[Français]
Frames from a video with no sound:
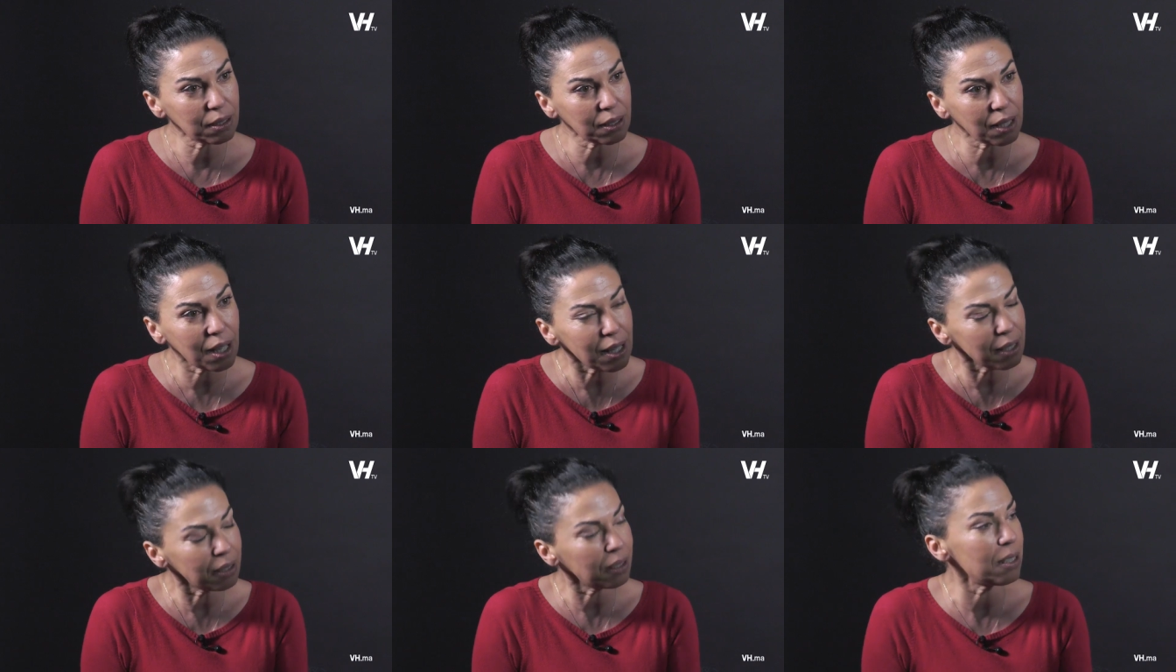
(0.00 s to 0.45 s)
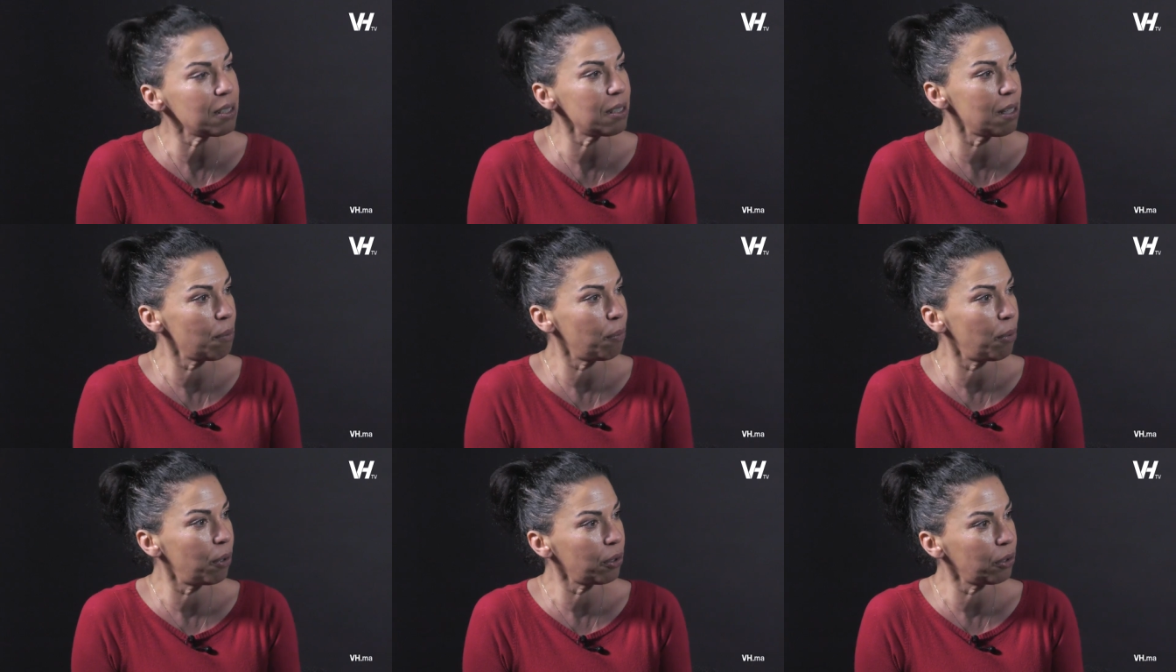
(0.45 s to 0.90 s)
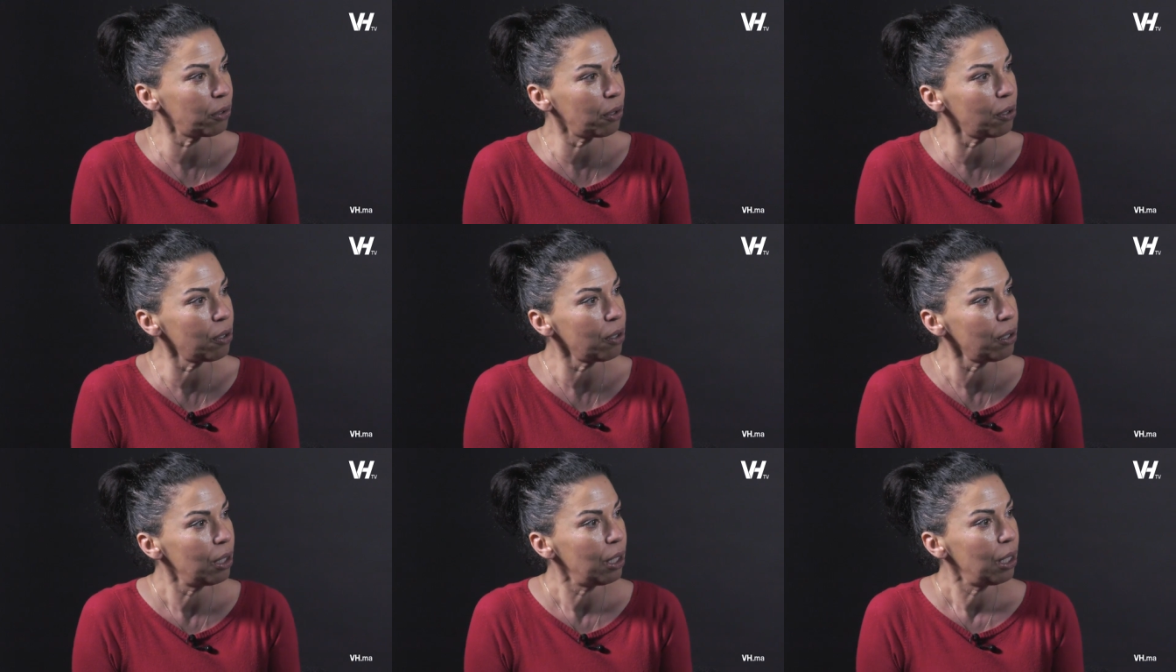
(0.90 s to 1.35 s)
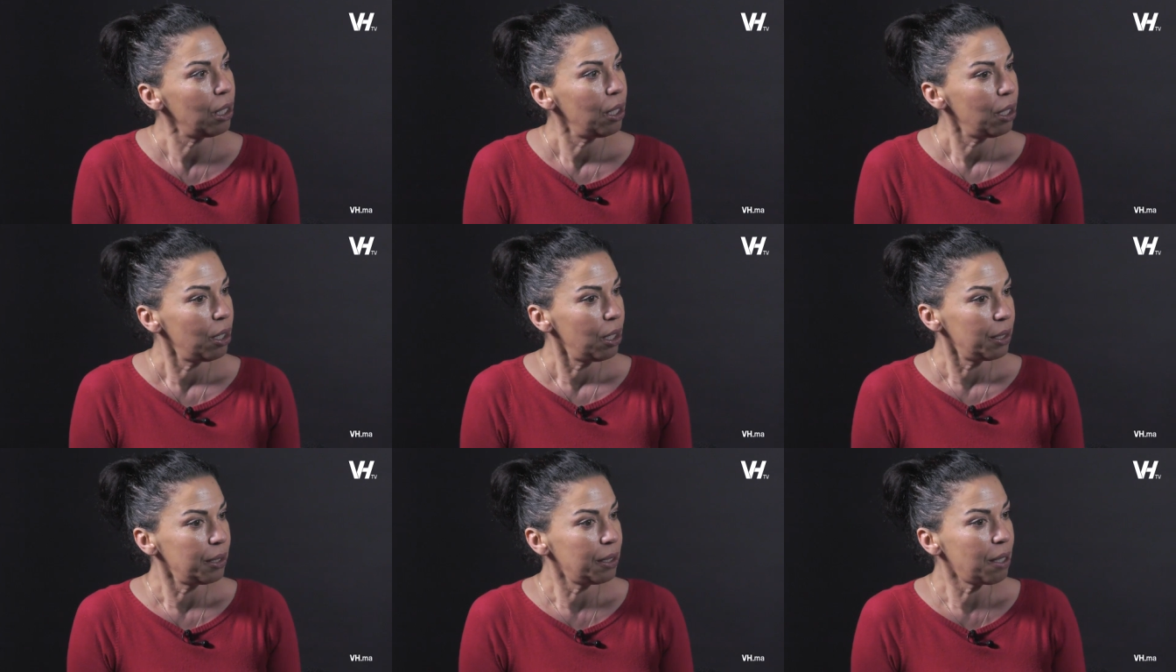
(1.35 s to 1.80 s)
très très important
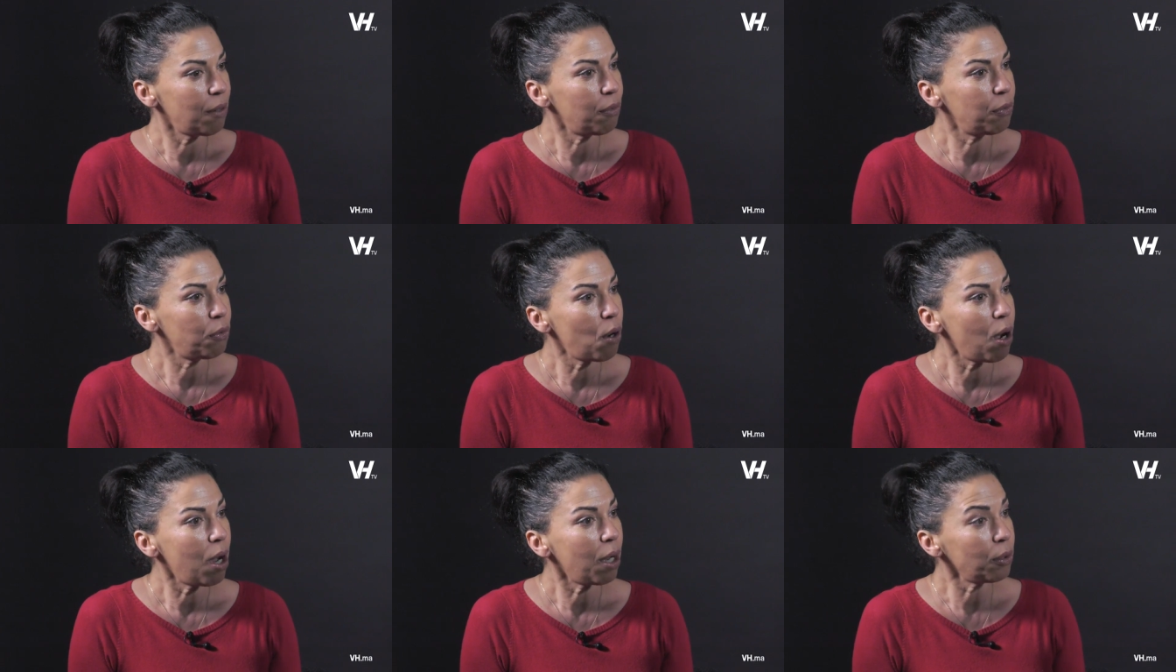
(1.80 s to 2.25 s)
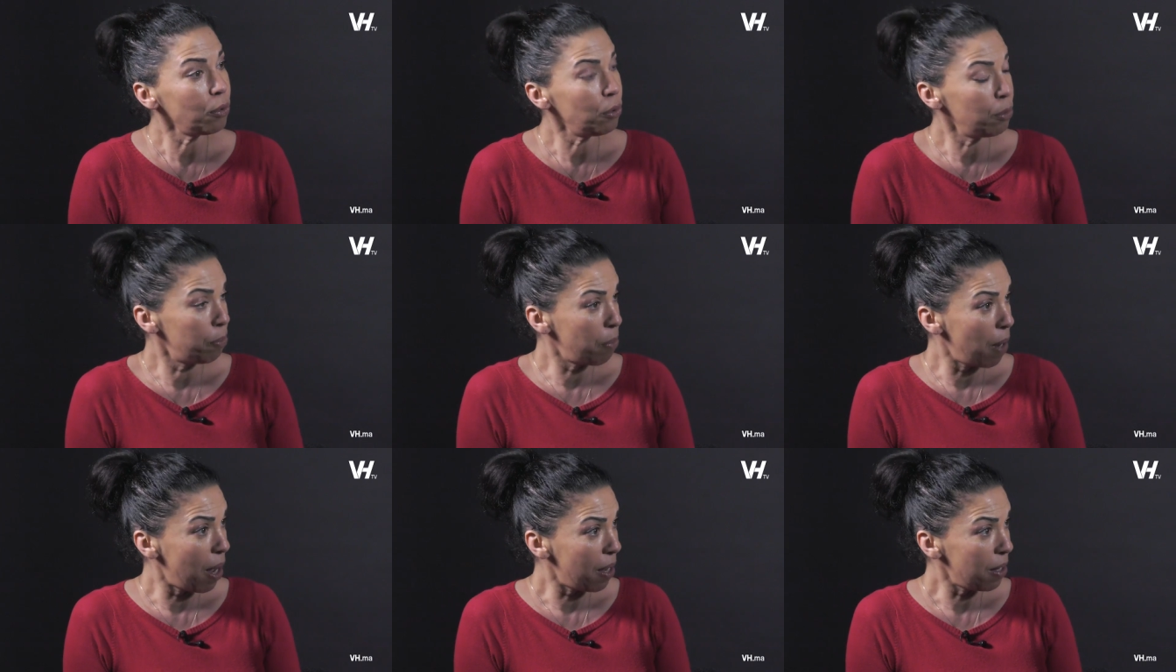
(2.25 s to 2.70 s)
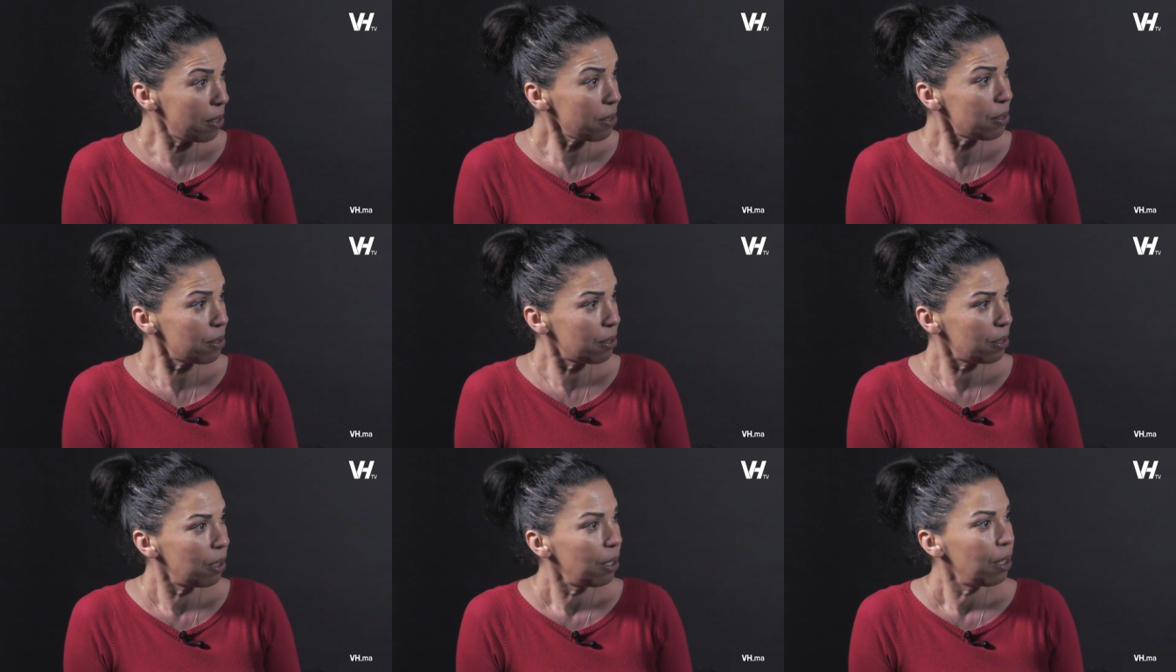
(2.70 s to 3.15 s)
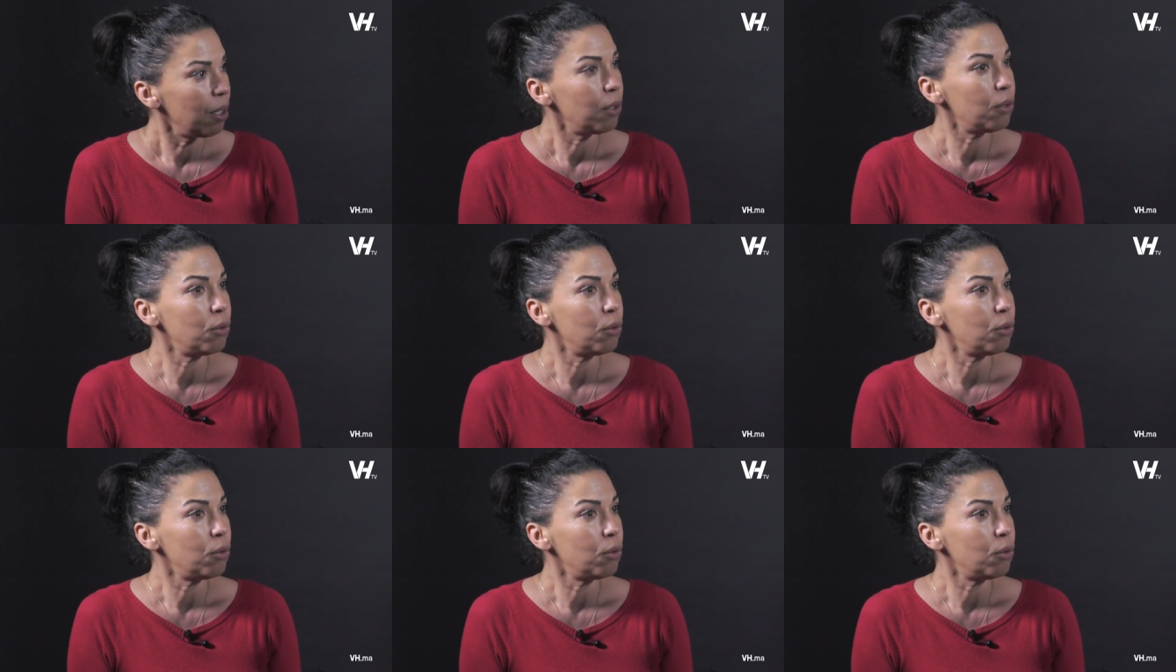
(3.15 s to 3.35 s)
d'avoir une base,